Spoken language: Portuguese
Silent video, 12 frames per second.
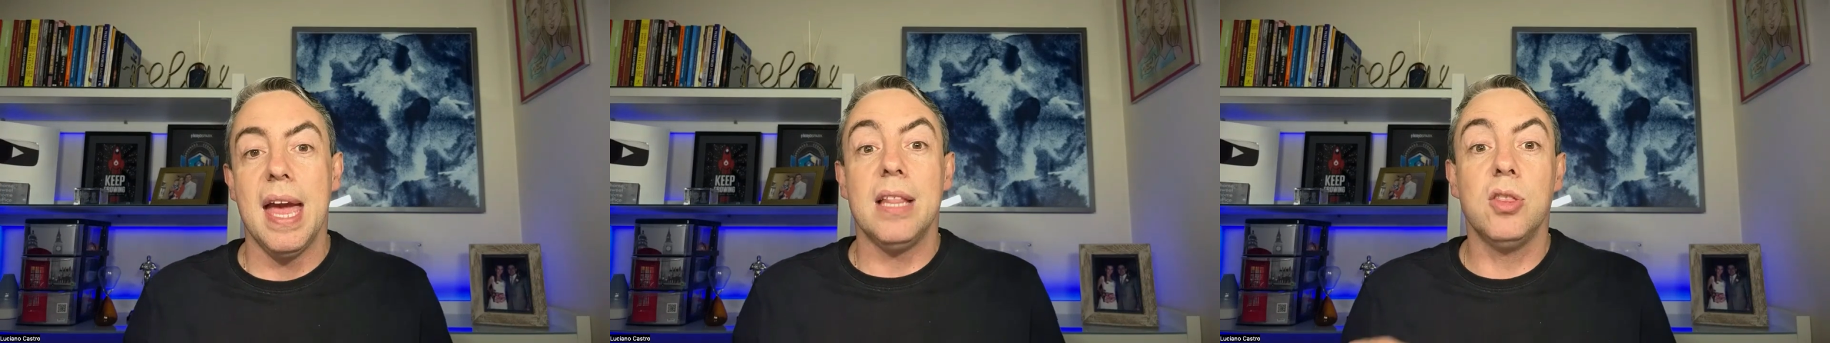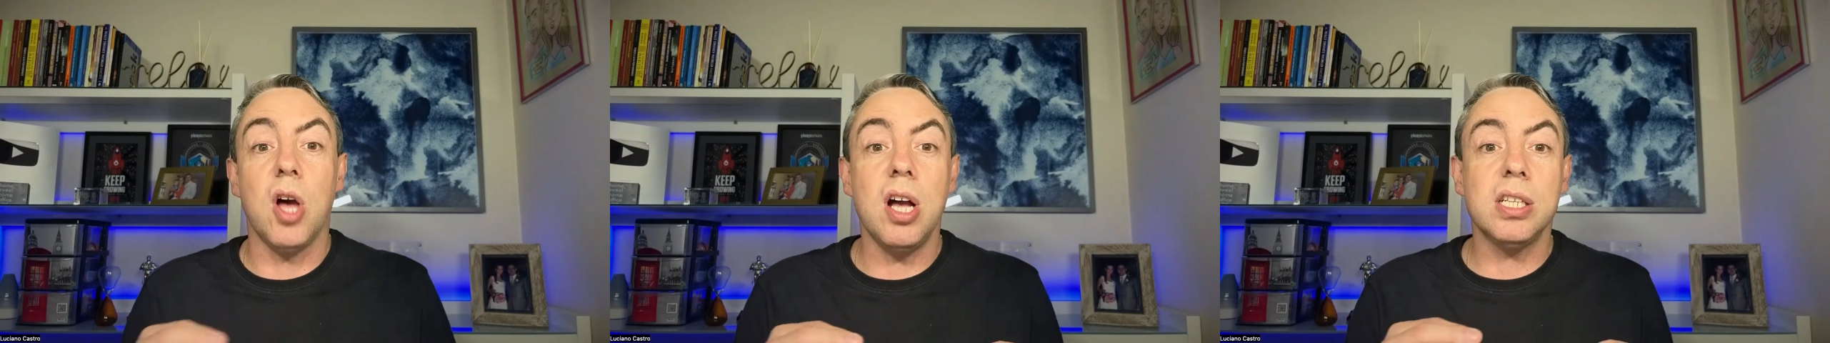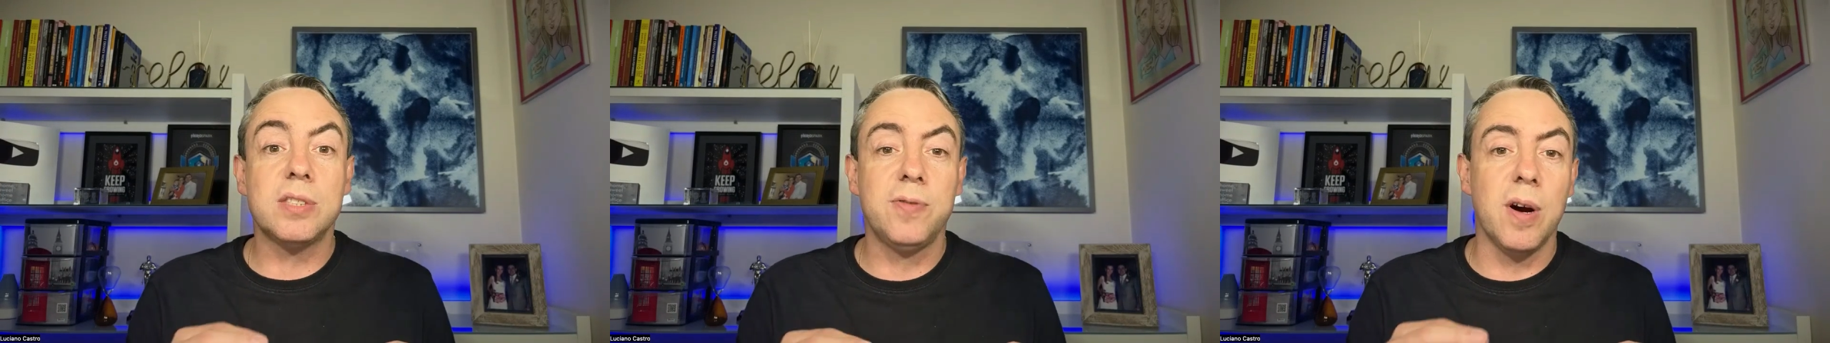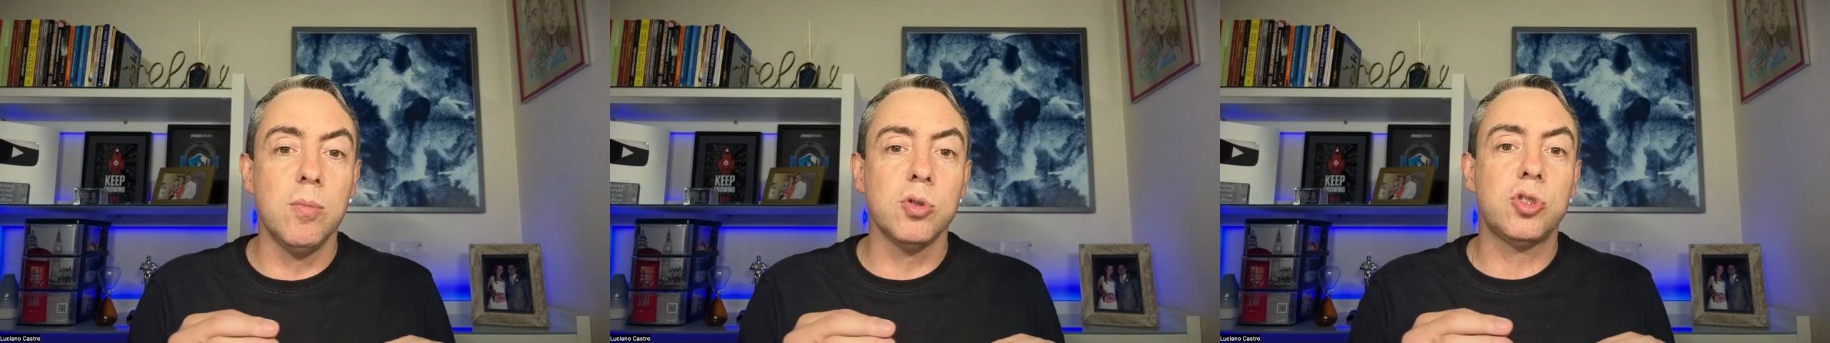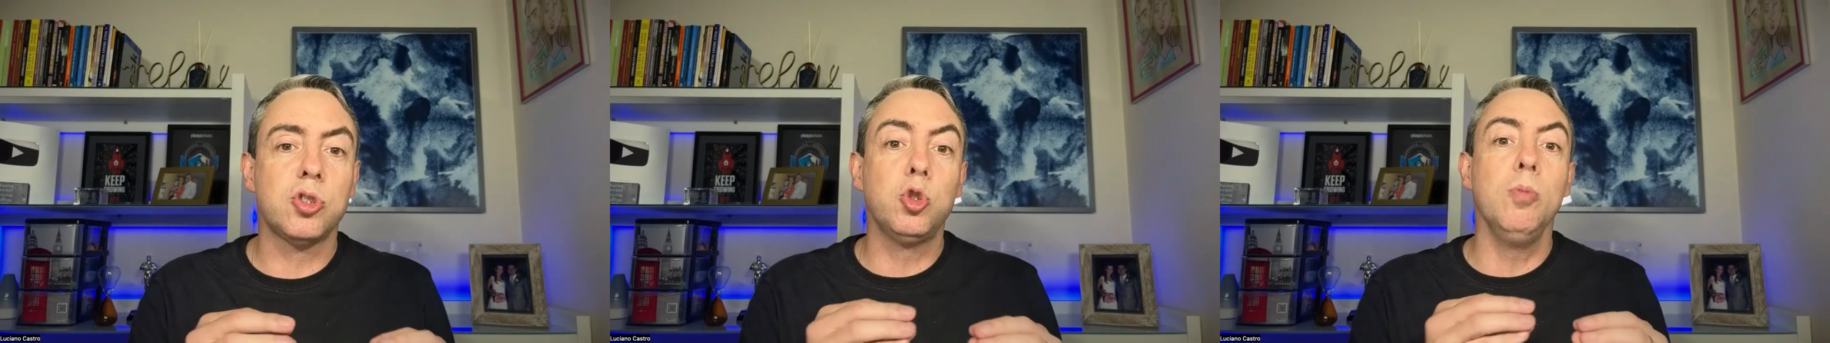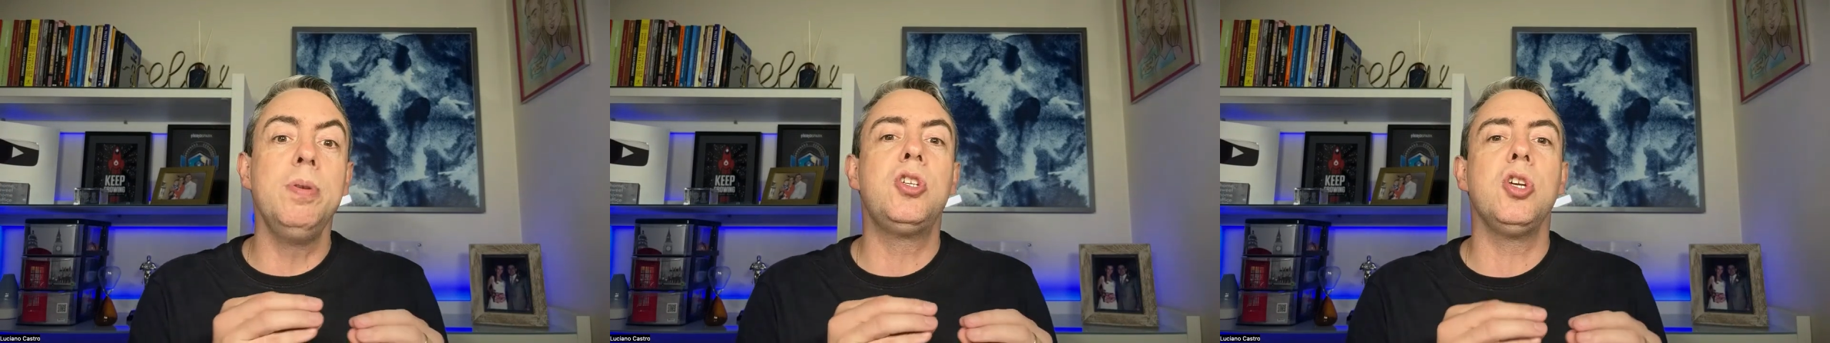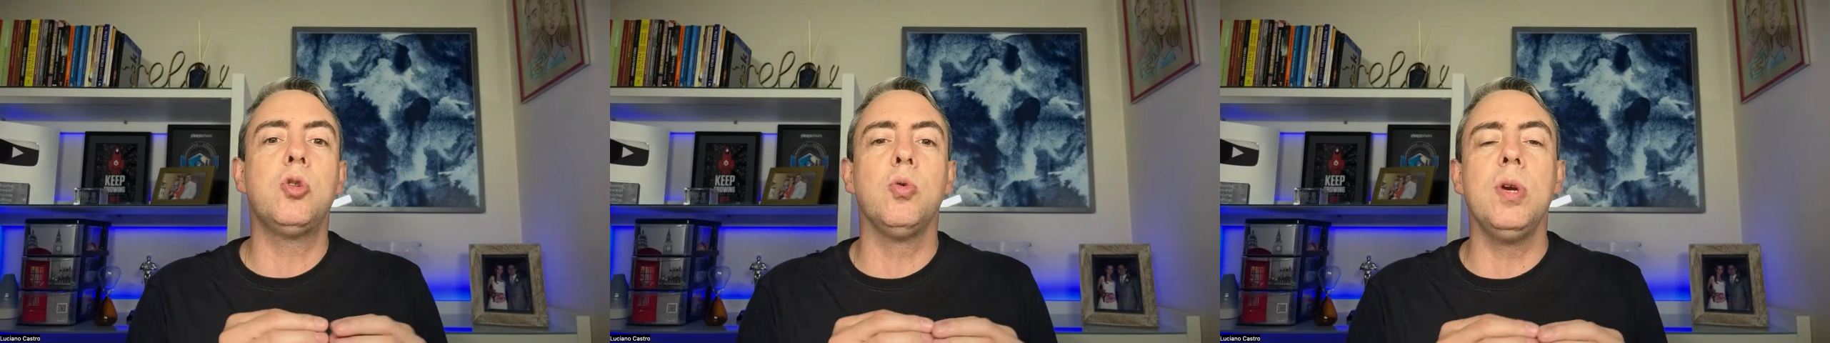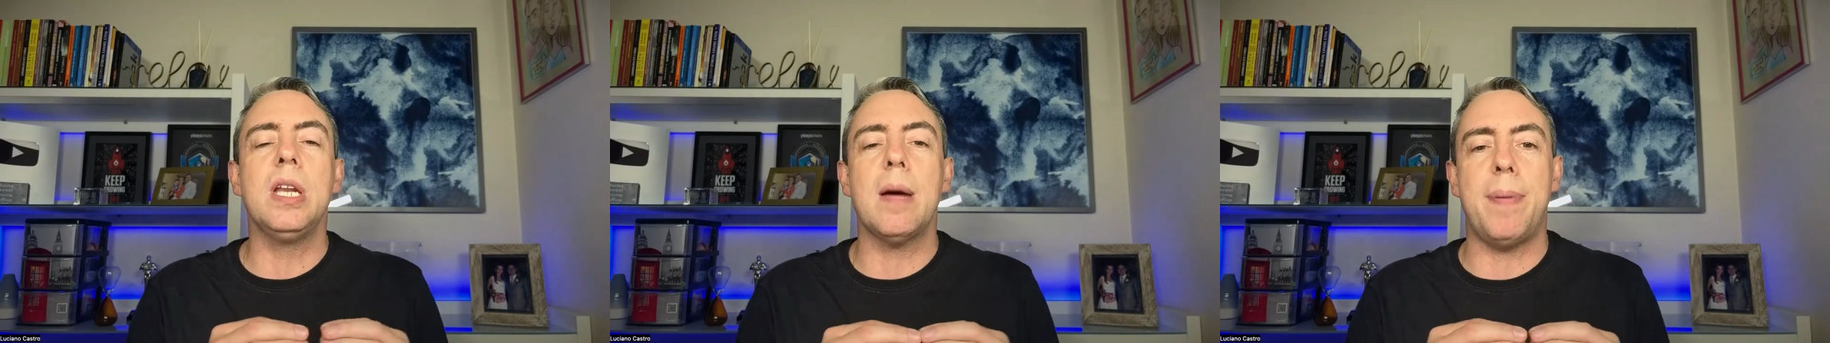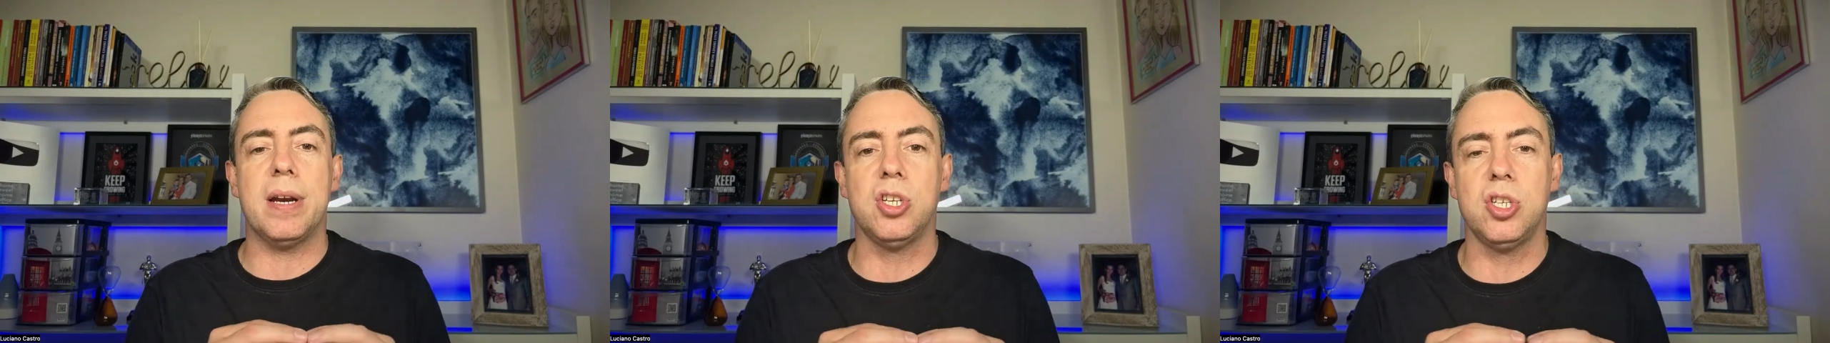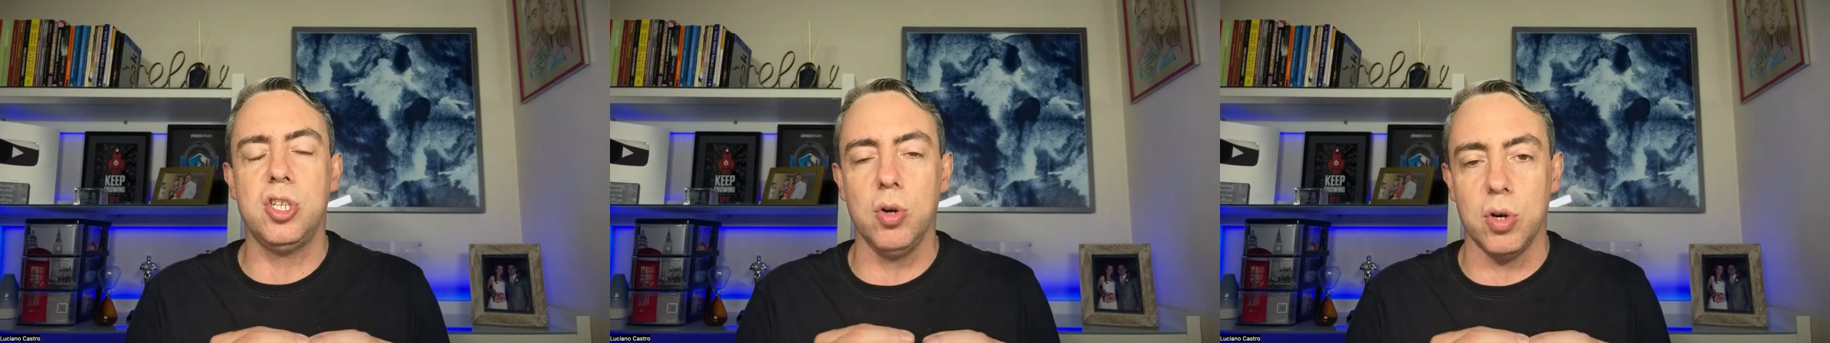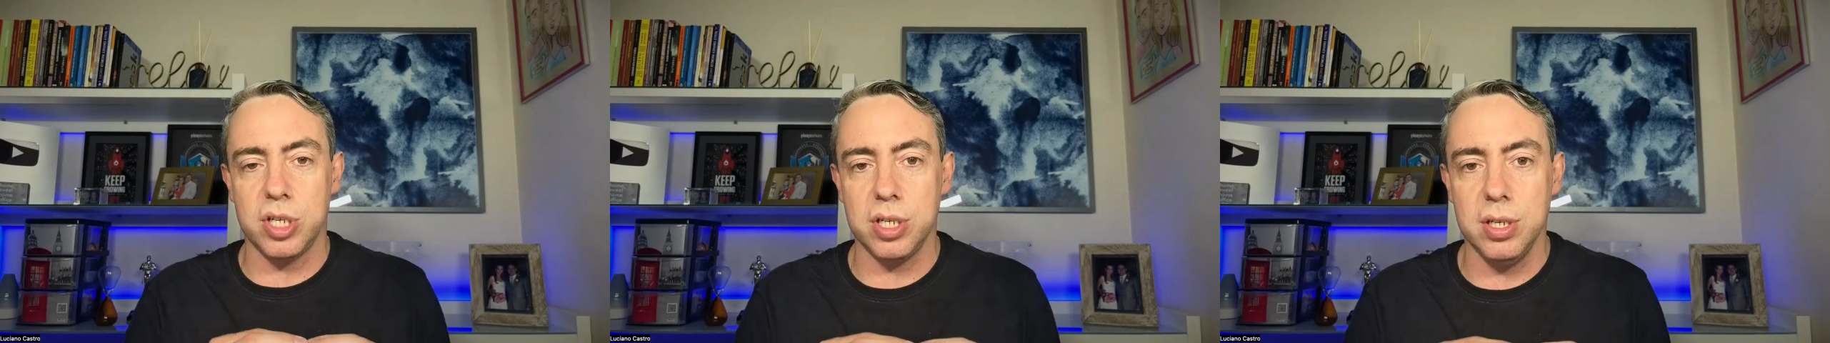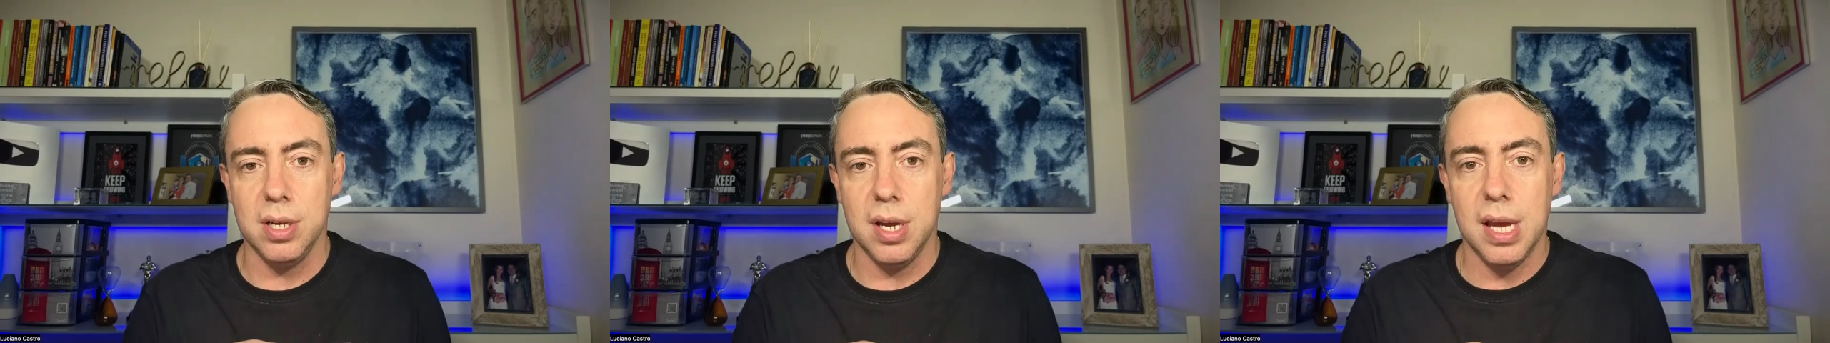Nós vamos substituir a partir de hoje,